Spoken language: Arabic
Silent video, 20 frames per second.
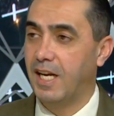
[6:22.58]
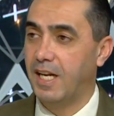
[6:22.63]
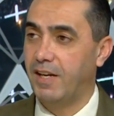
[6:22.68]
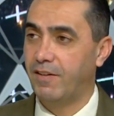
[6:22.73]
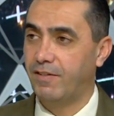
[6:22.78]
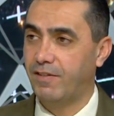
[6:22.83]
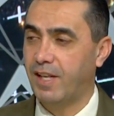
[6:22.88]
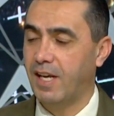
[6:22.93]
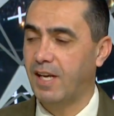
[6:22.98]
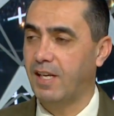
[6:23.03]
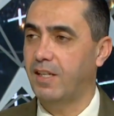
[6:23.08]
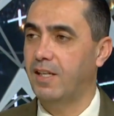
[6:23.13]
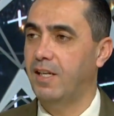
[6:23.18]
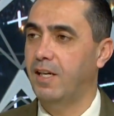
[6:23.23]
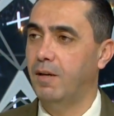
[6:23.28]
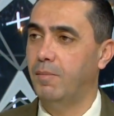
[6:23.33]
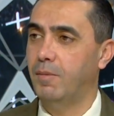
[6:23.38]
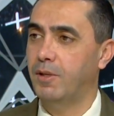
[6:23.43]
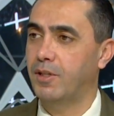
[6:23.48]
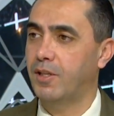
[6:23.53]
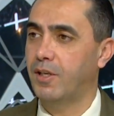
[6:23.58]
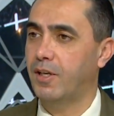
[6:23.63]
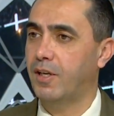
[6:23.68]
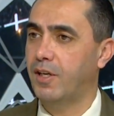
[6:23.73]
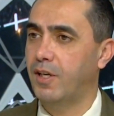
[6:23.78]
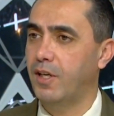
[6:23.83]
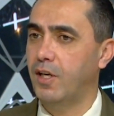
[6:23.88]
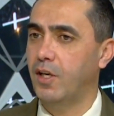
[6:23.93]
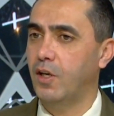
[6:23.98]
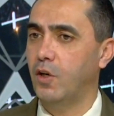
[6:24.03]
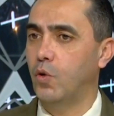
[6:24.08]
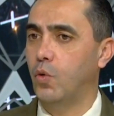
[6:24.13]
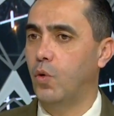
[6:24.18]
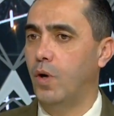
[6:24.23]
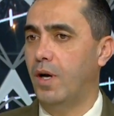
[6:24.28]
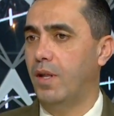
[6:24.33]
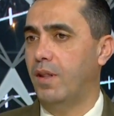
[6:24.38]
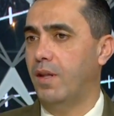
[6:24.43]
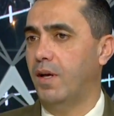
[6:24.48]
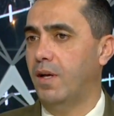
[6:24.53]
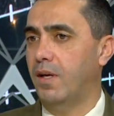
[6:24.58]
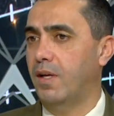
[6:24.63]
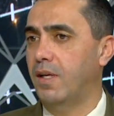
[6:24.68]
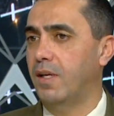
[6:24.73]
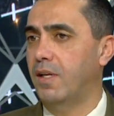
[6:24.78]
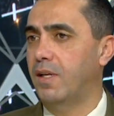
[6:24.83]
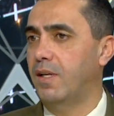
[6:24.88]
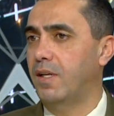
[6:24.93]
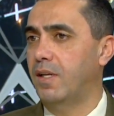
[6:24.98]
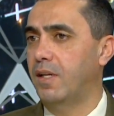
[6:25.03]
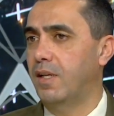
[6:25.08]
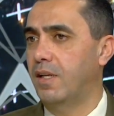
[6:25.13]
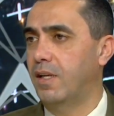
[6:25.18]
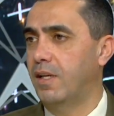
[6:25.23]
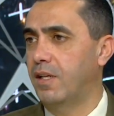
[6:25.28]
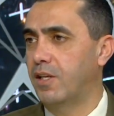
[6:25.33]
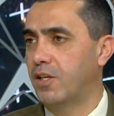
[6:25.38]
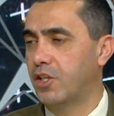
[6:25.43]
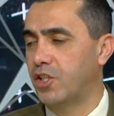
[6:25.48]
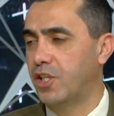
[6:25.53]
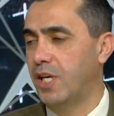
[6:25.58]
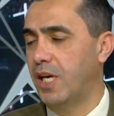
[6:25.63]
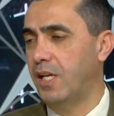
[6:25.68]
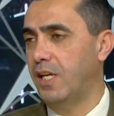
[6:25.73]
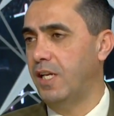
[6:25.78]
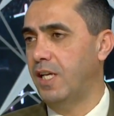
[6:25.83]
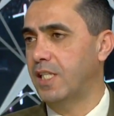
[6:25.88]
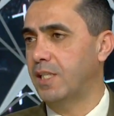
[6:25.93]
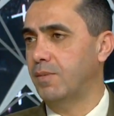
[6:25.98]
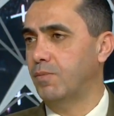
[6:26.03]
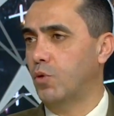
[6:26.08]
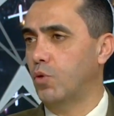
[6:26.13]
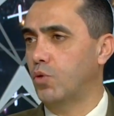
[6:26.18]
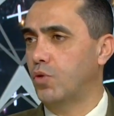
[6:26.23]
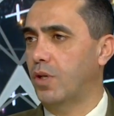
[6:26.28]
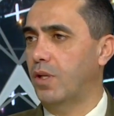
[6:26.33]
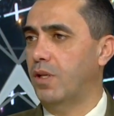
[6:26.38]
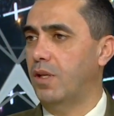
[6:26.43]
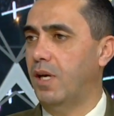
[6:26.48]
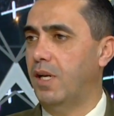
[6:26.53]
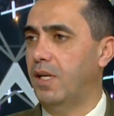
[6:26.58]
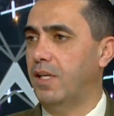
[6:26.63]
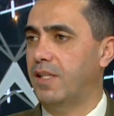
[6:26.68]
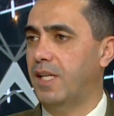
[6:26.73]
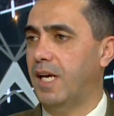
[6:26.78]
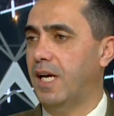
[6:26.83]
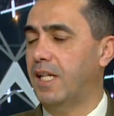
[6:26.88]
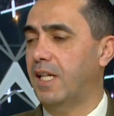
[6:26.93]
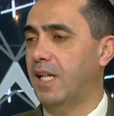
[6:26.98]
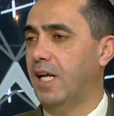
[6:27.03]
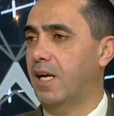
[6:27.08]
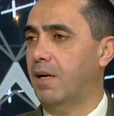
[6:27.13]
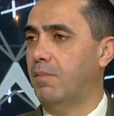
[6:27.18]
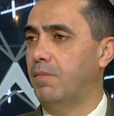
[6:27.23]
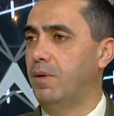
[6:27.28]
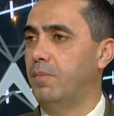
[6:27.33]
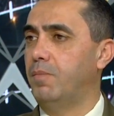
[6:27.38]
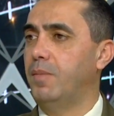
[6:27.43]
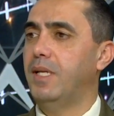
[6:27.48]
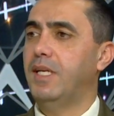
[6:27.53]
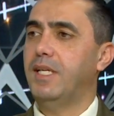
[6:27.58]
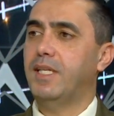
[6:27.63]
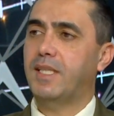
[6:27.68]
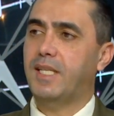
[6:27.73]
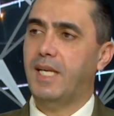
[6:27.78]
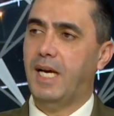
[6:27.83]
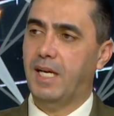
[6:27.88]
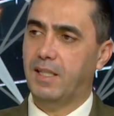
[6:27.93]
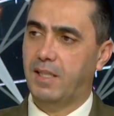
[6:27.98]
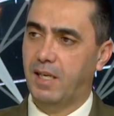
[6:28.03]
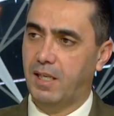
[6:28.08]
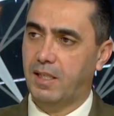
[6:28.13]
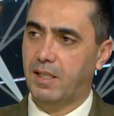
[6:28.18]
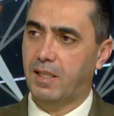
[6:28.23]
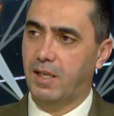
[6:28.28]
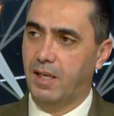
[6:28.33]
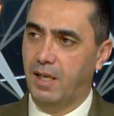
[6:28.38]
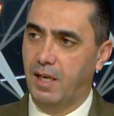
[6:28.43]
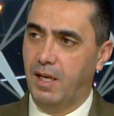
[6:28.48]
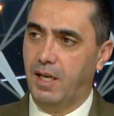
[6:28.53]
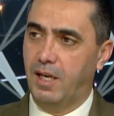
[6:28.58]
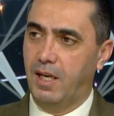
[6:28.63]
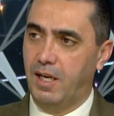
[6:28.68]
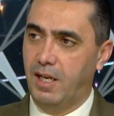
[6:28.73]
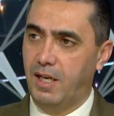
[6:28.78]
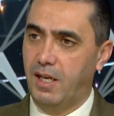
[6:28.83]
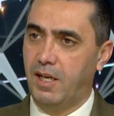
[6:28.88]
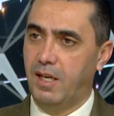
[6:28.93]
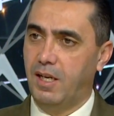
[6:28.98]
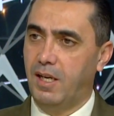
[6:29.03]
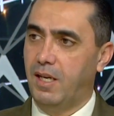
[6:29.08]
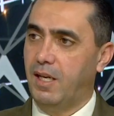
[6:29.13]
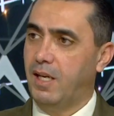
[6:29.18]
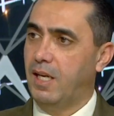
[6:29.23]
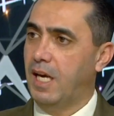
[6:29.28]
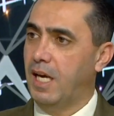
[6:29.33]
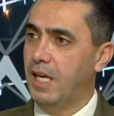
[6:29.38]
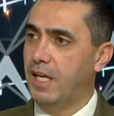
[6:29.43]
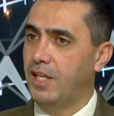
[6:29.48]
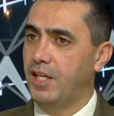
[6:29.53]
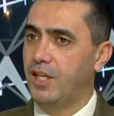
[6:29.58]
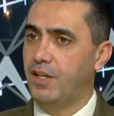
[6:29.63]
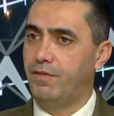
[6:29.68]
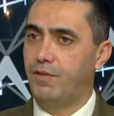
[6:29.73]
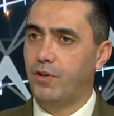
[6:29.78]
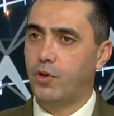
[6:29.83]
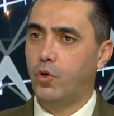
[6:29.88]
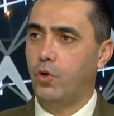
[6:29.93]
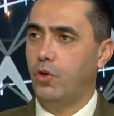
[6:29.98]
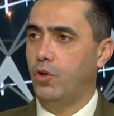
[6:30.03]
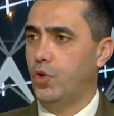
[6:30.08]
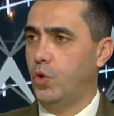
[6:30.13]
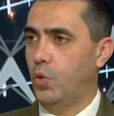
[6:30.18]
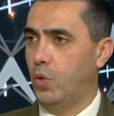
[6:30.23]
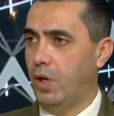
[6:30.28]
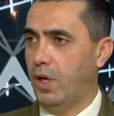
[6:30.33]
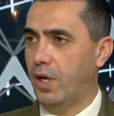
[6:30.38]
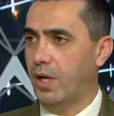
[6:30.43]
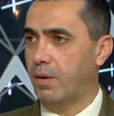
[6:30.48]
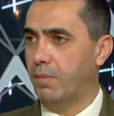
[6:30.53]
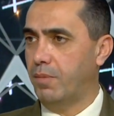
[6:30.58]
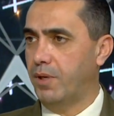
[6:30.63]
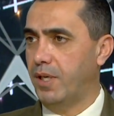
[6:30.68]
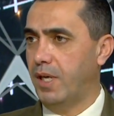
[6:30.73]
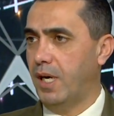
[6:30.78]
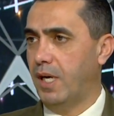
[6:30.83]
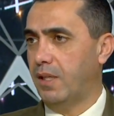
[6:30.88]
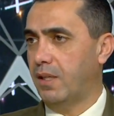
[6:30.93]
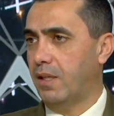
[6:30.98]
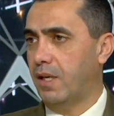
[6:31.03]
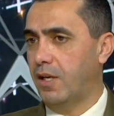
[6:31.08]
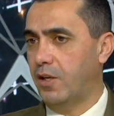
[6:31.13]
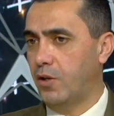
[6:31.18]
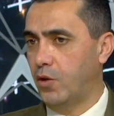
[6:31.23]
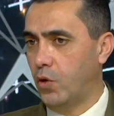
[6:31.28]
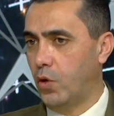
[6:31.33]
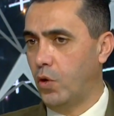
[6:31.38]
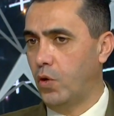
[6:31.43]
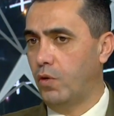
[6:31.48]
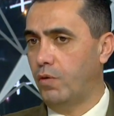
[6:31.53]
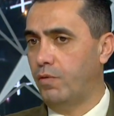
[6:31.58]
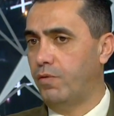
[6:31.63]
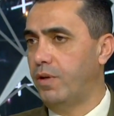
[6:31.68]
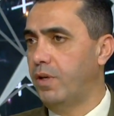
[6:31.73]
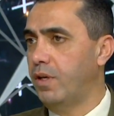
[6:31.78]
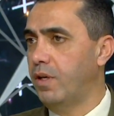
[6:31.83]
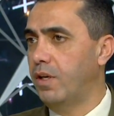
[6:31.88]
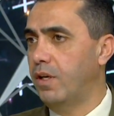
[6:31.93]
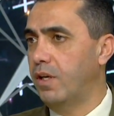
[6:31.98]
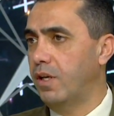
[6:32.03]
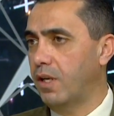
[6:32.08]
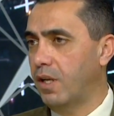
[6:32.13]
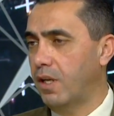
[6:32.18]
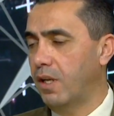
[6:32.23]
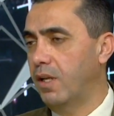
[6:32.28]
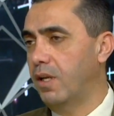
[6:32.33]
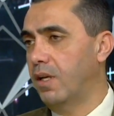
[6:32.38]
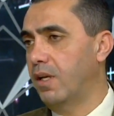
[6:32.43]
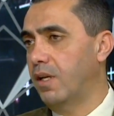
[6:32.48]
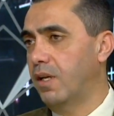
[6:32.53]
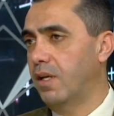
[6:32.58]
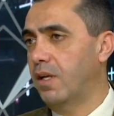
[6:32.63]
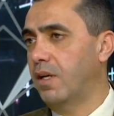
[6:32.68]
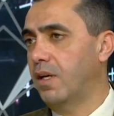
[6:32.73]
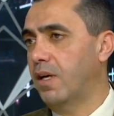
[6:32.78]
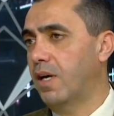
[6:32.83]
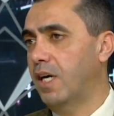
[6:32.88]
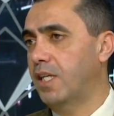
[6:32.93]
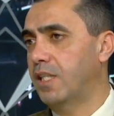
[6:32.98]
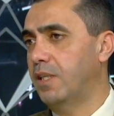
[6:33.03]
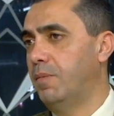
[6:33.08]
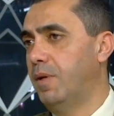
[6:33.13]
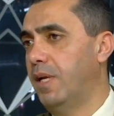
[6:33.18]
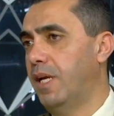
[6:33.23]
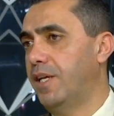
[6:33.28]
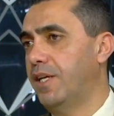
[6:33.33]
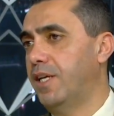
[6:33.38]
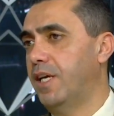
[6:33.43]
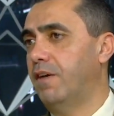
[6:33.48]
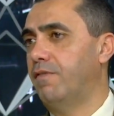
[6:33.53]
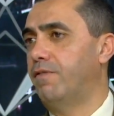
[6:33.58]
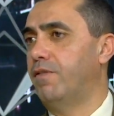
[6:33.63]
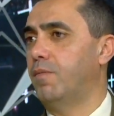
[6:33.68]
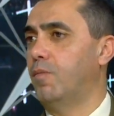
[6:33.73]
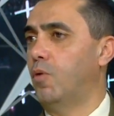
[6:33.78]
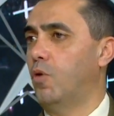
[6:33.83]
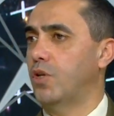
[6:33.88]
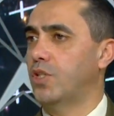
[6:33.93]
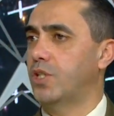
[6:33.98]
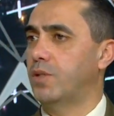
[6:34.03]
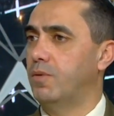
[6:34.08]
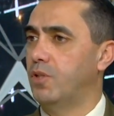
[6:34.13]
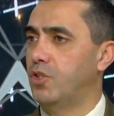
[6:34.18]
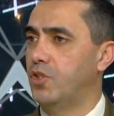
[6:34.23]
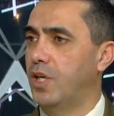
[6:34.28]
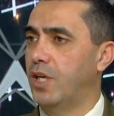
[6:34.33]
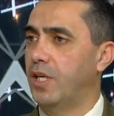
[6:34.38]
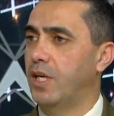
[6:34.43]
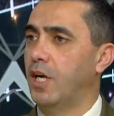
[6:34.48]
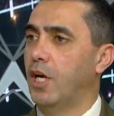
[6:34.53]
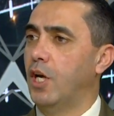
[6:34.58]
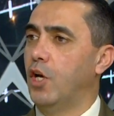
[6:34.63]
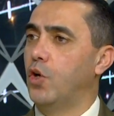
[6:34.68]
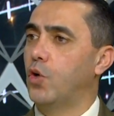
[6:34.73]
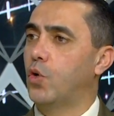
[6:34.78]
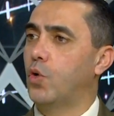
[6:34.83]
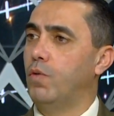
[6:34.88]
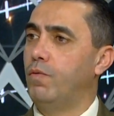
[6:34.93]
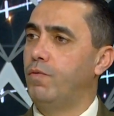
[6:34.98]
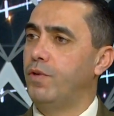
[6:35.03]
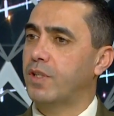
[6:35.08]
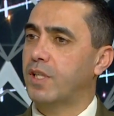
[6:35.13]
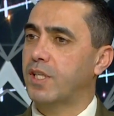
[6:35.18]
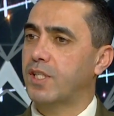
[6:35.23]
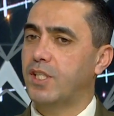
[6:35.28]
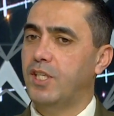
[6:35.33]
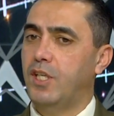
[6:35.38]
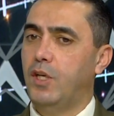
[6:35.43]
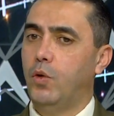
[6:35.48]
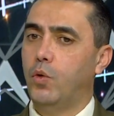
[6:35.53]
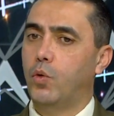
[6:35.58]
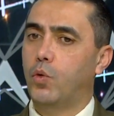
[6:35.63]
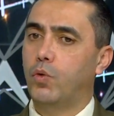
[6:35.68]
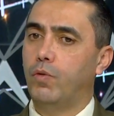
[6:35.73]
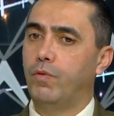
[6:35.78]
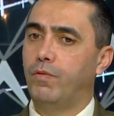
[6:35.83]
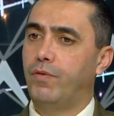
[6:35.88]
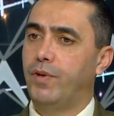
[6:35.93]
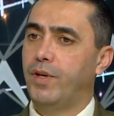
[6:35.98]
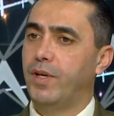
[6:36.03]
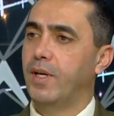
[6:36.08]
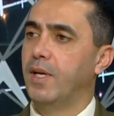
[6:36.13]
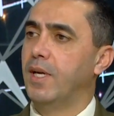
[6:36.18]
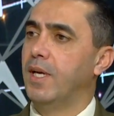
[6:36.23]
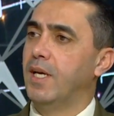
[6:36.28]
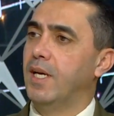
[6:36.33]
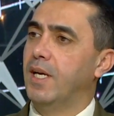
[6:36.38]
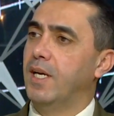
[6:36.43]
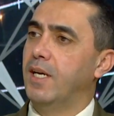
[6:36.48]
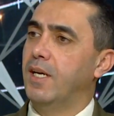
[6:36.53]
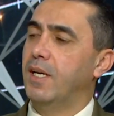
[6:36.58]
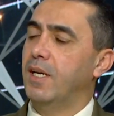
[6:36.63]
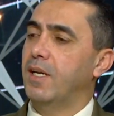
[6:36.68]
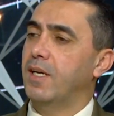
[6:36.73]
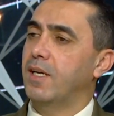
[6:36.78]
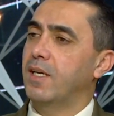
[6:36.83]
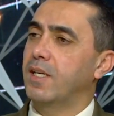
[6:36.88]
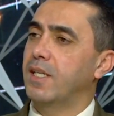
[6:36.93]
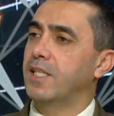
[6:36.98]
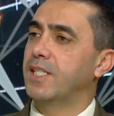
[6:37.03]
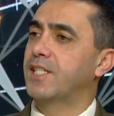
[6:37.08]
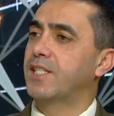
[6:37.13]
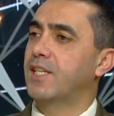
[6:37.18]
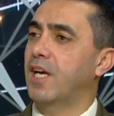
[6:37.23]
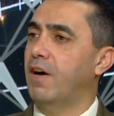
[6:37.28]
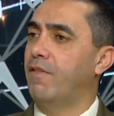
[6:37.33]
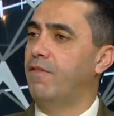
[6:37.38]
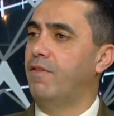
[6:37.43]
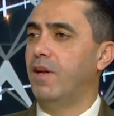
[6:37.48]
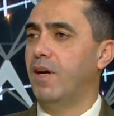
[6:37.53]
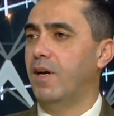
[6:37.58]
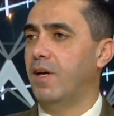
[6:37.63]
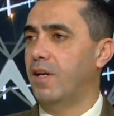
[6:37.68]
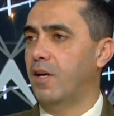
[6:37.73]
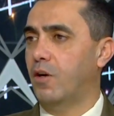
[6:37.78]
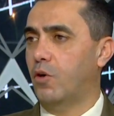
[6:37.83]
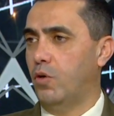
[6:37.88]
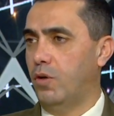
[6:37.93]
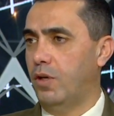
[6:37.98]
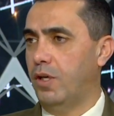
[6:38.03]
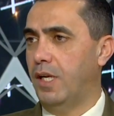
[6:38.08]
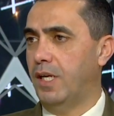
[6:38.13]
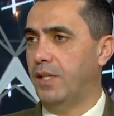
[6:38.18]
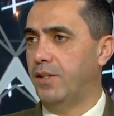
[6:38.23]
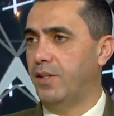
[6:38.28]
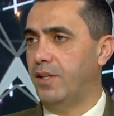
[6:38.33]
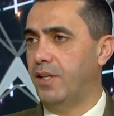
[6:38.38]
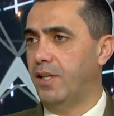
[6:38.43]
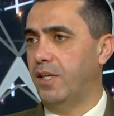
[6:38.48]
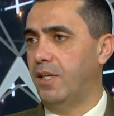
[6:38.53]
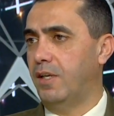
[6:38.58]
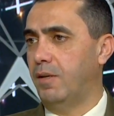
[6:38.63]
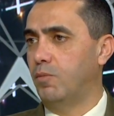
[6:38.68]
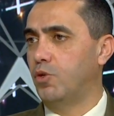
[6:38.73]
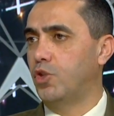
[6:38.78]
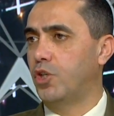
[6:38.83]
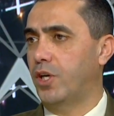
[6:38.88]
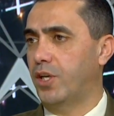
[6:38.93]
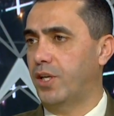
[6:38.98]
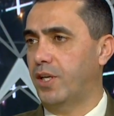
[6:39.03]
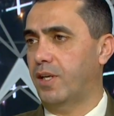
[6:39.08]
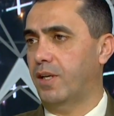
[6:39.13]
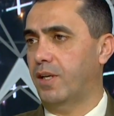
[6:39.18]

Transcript: يفتقر الى المنطقيه وهذا الرساله لازم توصل للاتحاد العربي من الاتحادات الاهليه في كل الدول العربيه حتى انه في آه، قادم الايام في المواسم الجاي يكون في تصحيح ويكون في آه، انصاف لكل الانديه هو المشاركه رفض